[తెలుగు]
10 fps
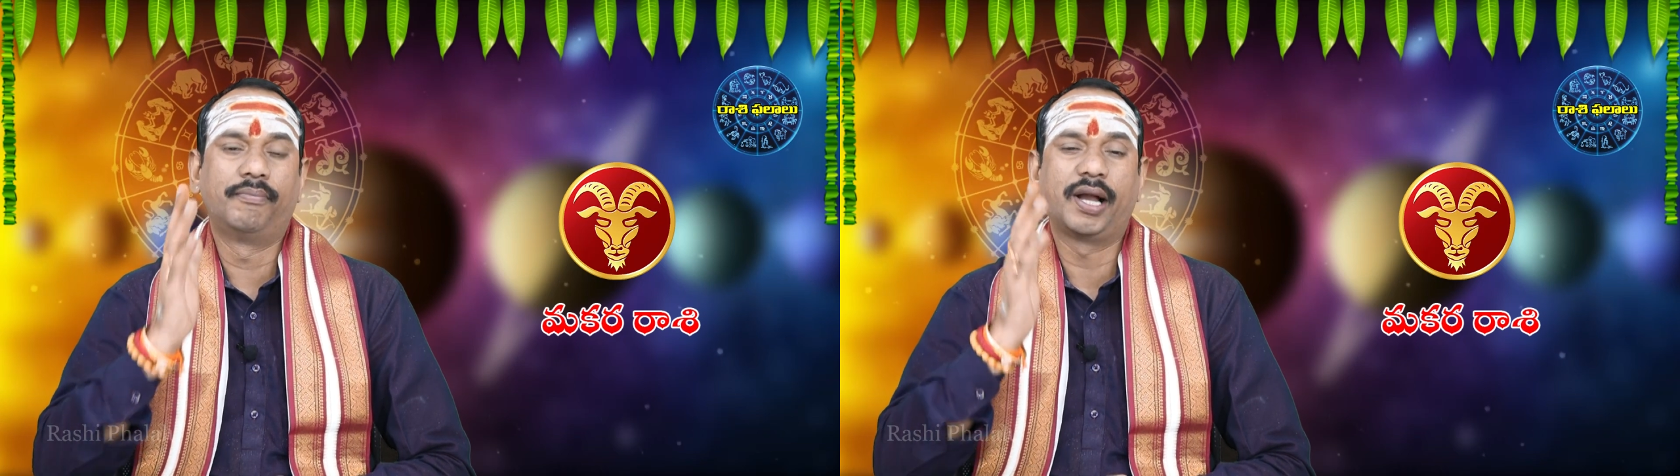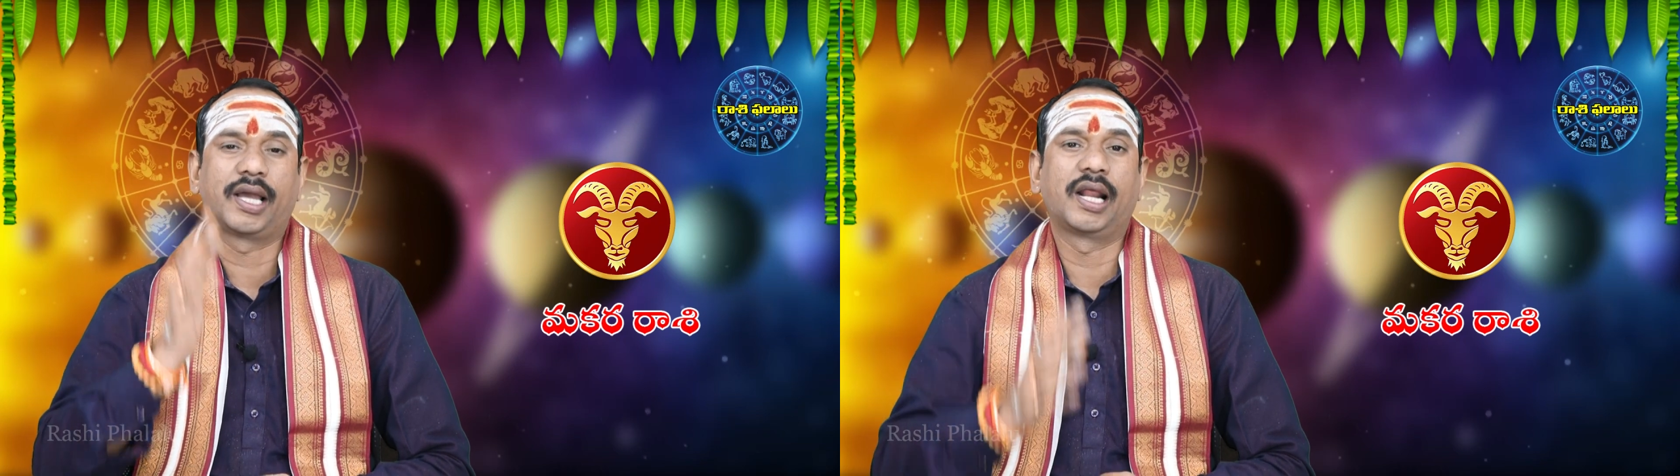
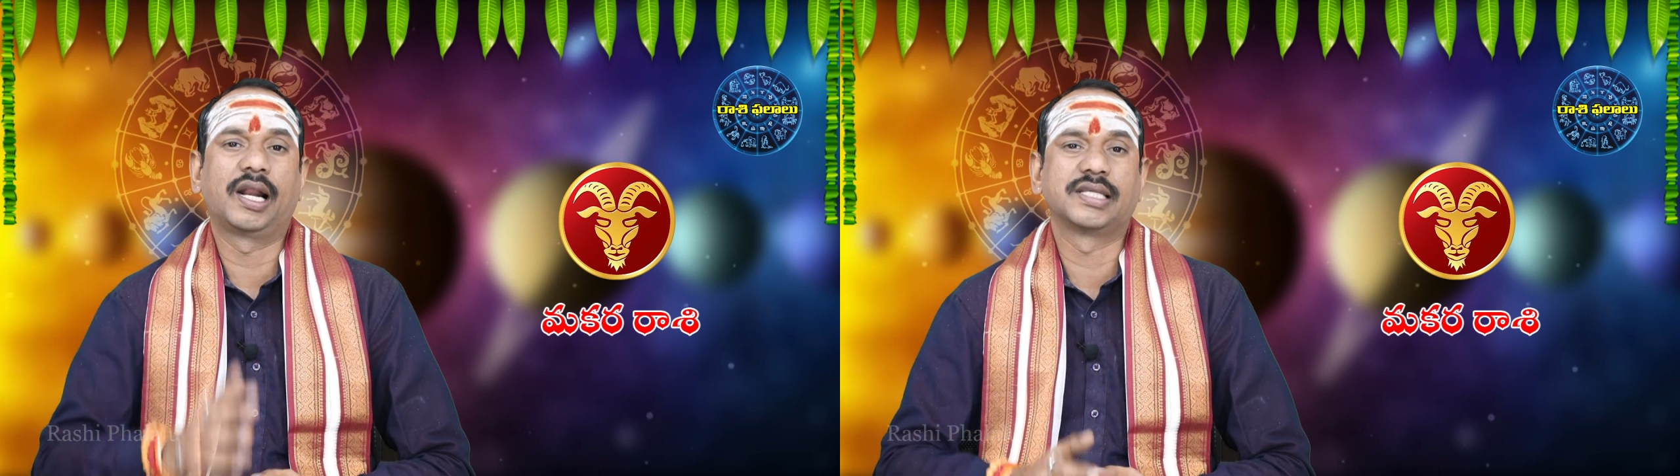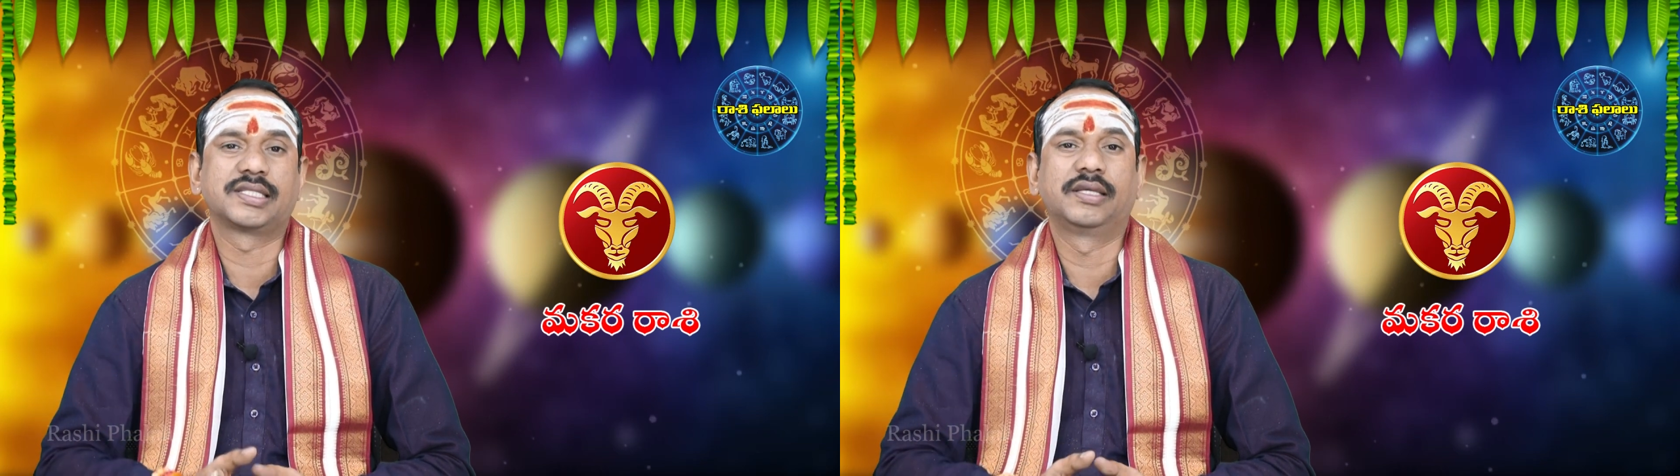మకర
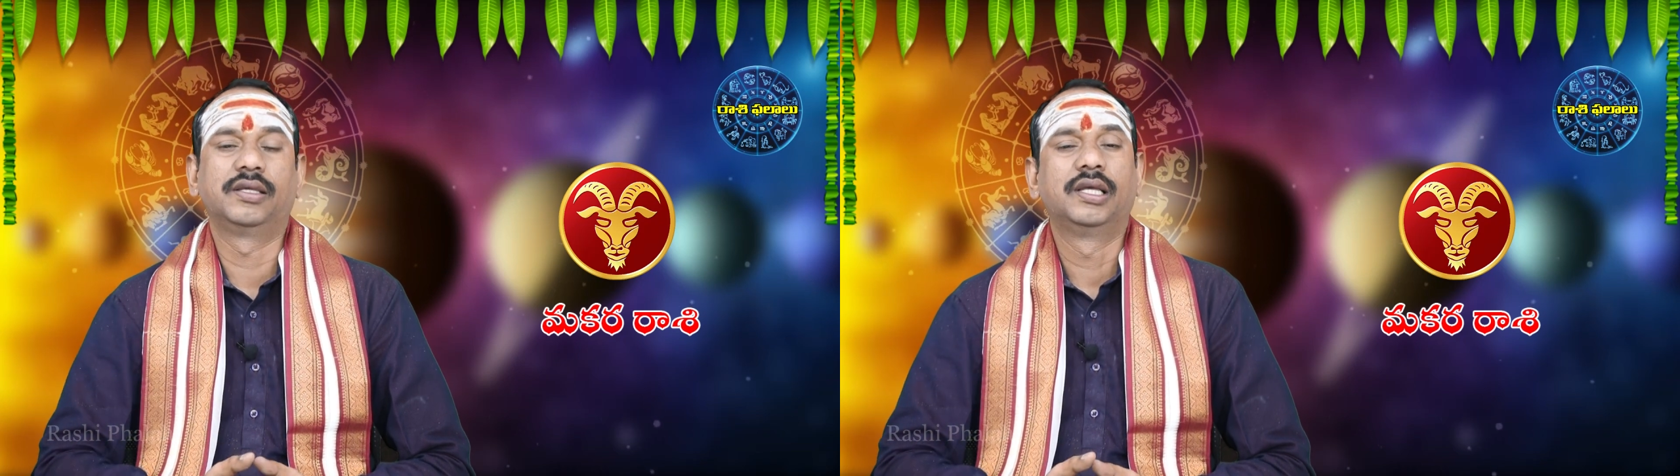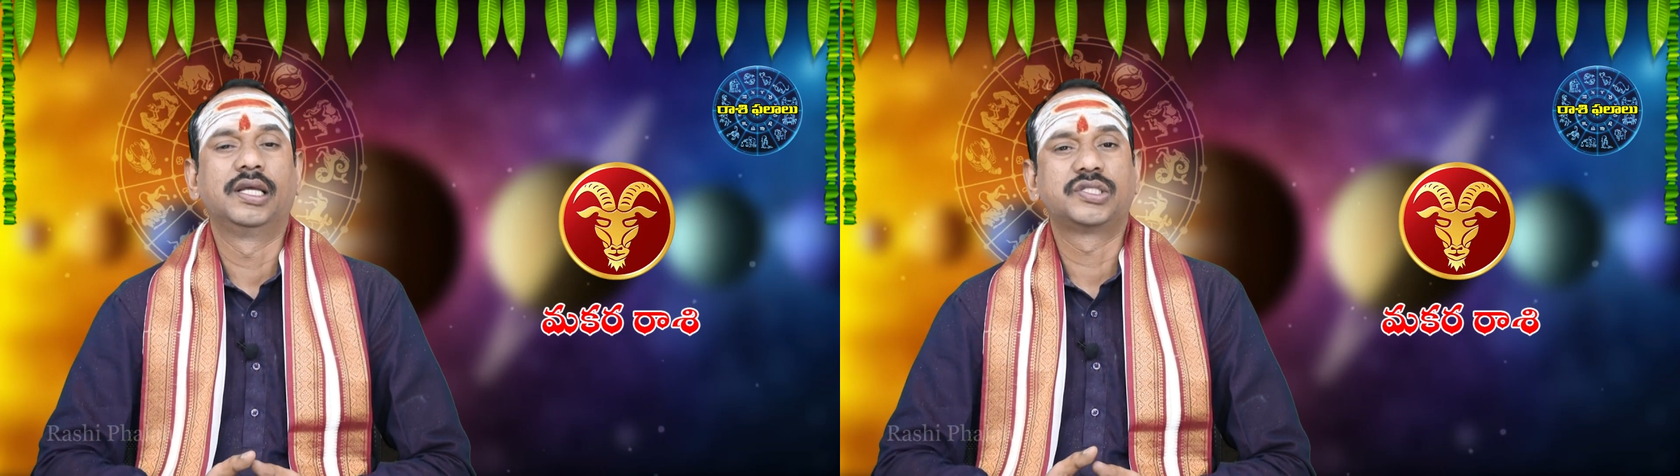రాశి
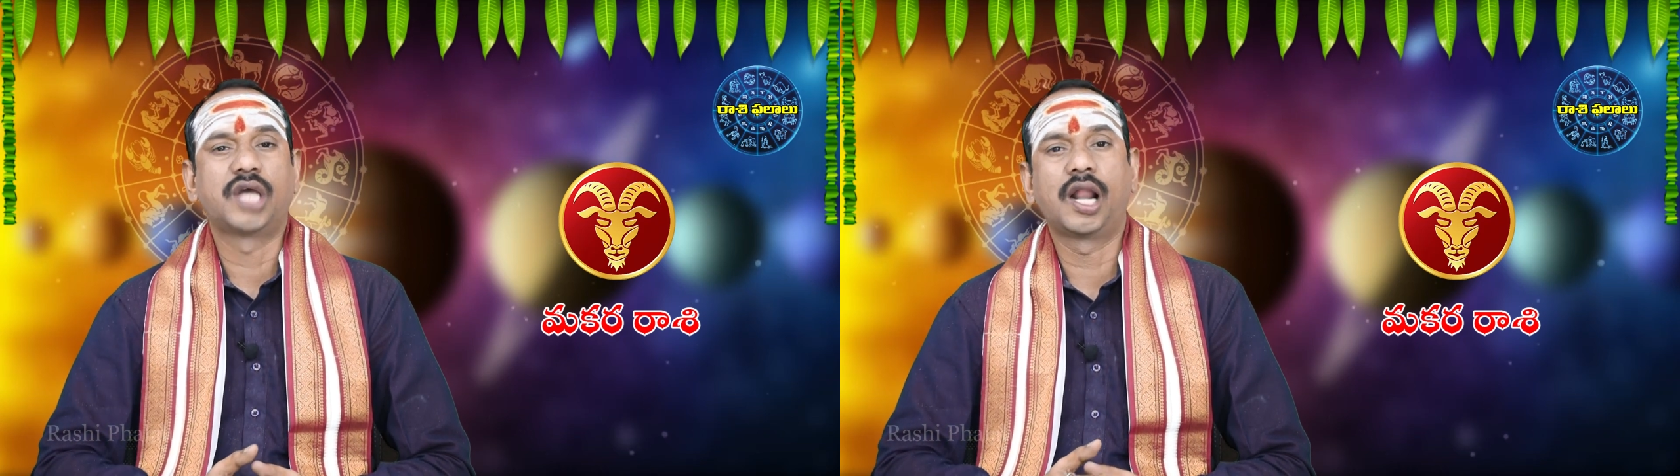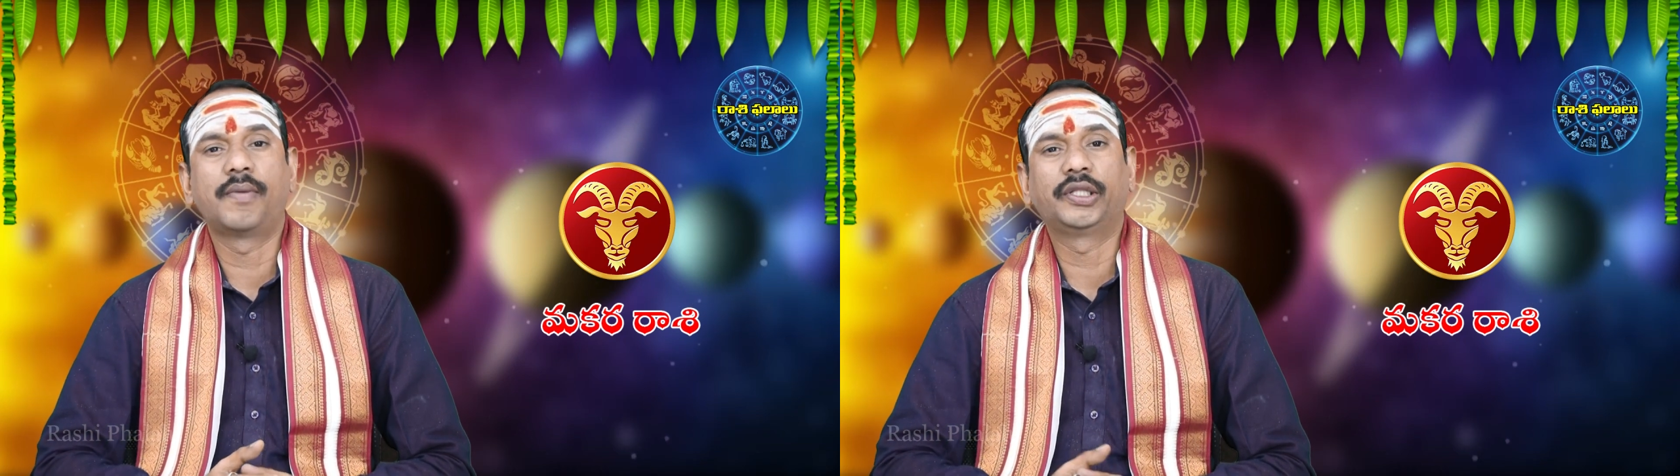
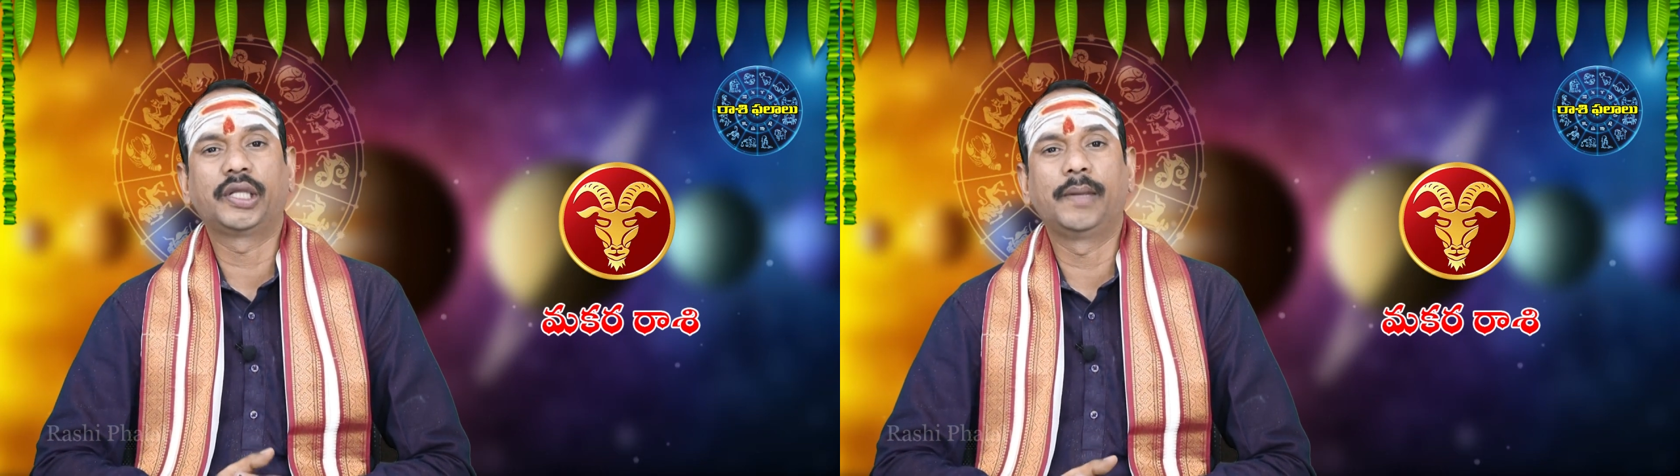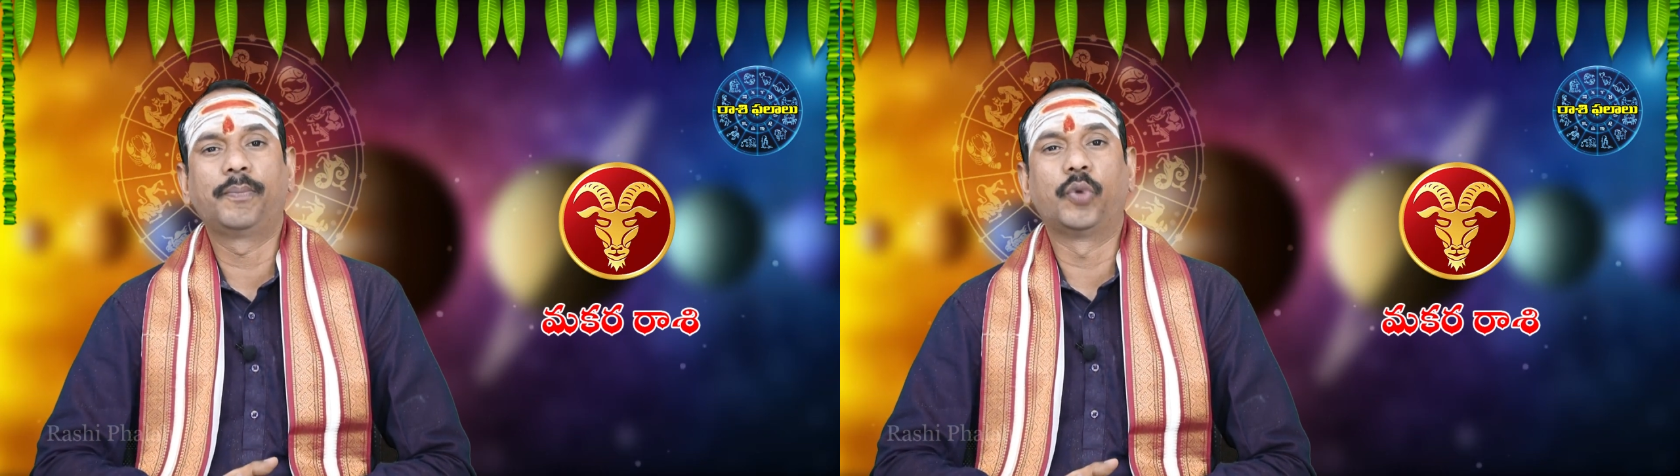చాలామందికి